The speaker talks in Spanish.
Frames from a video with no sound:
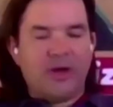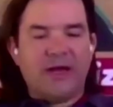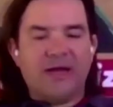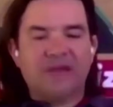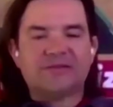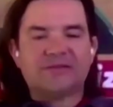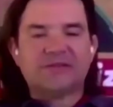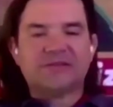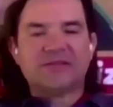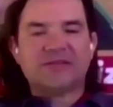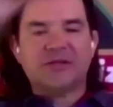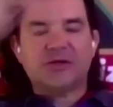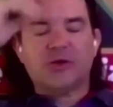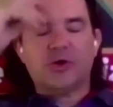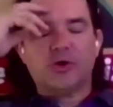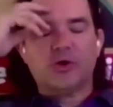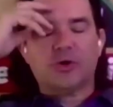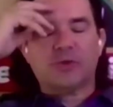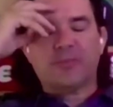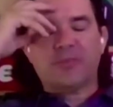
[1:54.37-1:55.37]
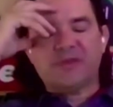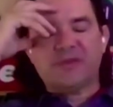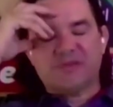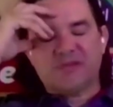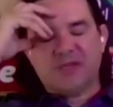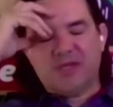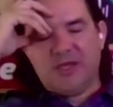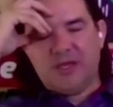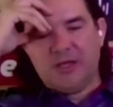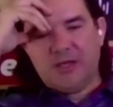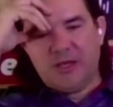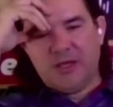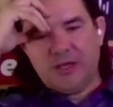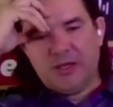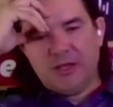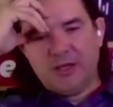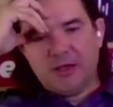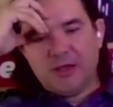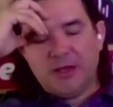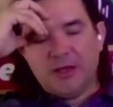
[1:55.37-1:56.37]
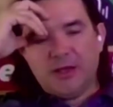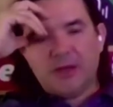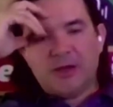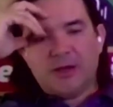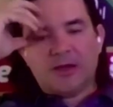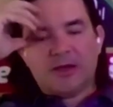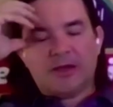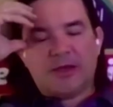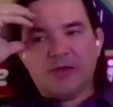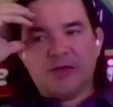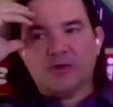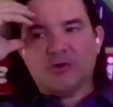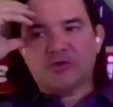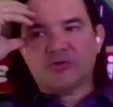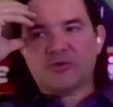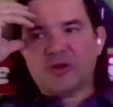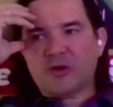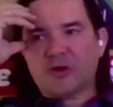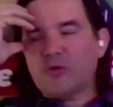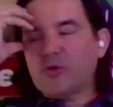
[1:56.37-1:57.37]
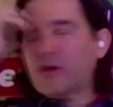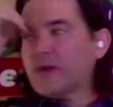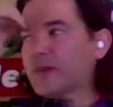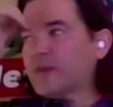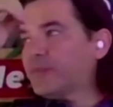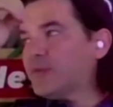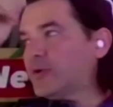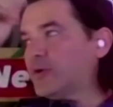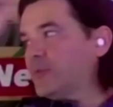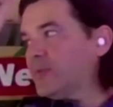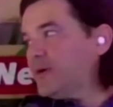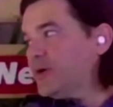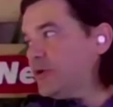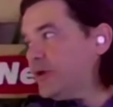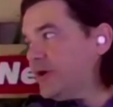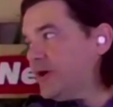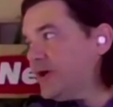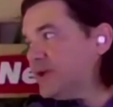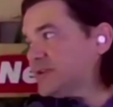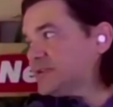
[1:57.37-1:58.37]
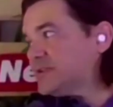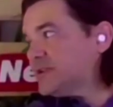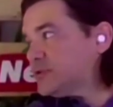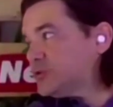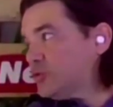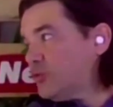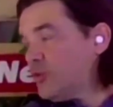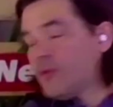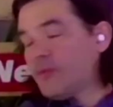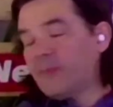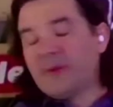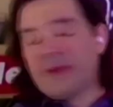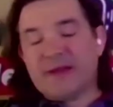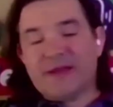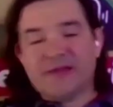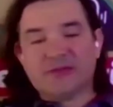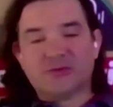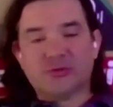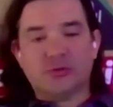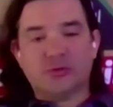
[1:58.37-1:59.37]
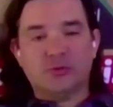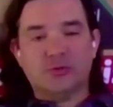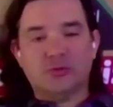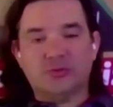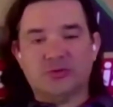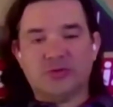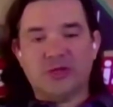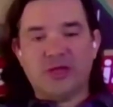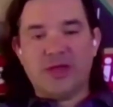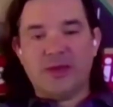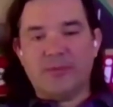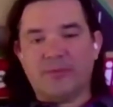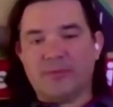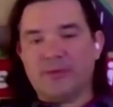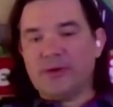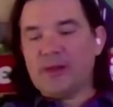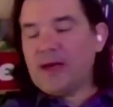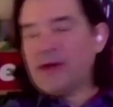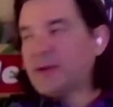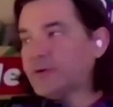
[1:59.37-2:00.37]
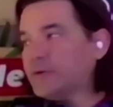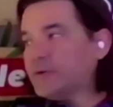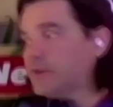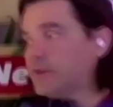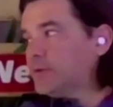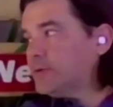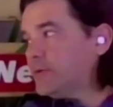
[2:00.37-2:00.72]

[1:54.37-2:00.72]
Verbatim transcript: ese señor Piccini, que yo recuerde, por lo menos ese, estuvo preso un tiempo largo